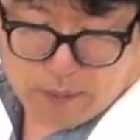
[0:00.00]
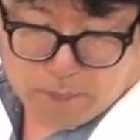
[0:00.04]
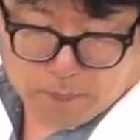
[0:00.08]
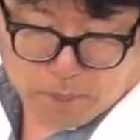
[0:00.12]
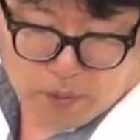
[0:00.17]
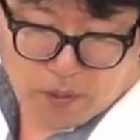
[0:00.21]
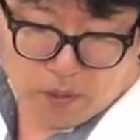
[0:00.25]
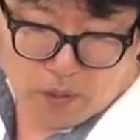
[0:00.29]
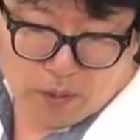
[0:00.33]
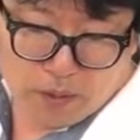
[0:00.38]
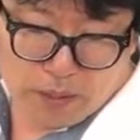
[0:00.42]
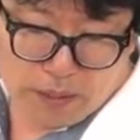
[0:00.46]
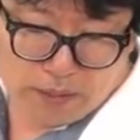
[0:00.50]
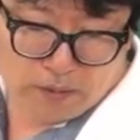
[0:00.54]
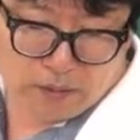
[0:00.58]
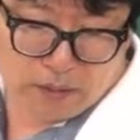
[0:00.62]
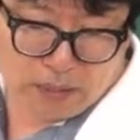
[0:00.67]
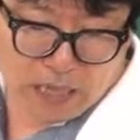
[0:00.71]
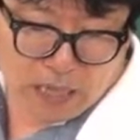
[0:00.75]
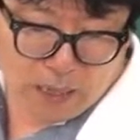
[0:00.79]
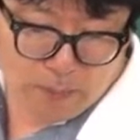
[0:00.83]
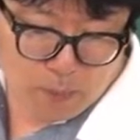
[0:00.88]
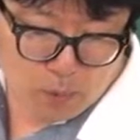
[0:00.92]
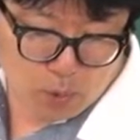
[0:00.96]
병에서
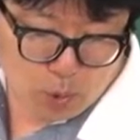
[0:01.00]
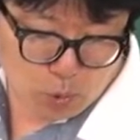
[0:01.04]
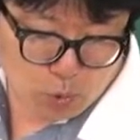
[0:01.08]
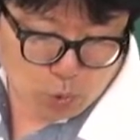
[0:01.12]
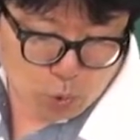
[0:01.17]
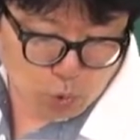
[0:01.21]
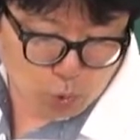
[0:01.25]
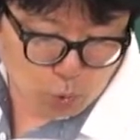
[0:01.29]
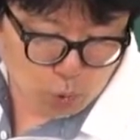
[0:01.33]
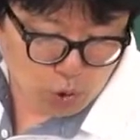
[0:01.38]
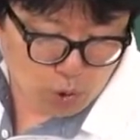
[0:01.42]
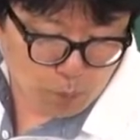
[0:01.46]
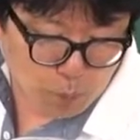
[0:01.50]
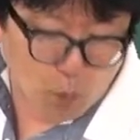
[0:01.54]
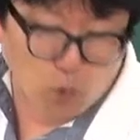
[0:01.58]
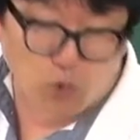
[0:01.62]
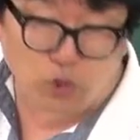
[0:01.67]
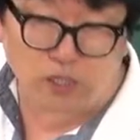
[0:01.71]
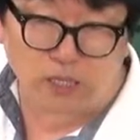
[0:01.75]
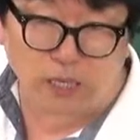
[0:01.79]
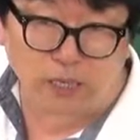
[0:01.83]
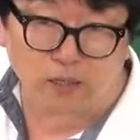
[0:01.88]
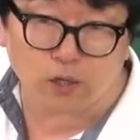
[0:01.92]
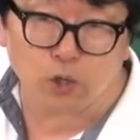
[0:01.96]
갑으로 소유권이
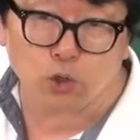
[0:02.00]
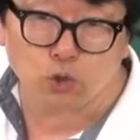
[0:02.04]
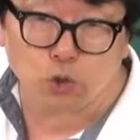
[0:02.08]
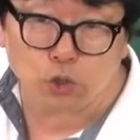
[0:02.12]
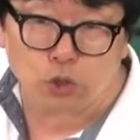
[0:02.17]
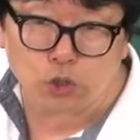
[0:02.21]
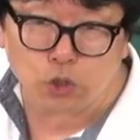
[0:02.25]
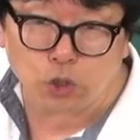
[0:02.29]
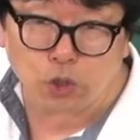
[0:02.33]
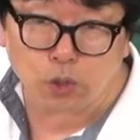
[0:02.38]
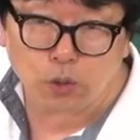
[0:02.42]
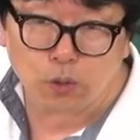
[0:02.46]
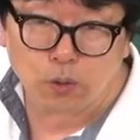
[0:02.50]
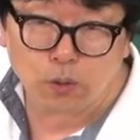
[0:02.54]
복귀해. 그럴 수 있죠?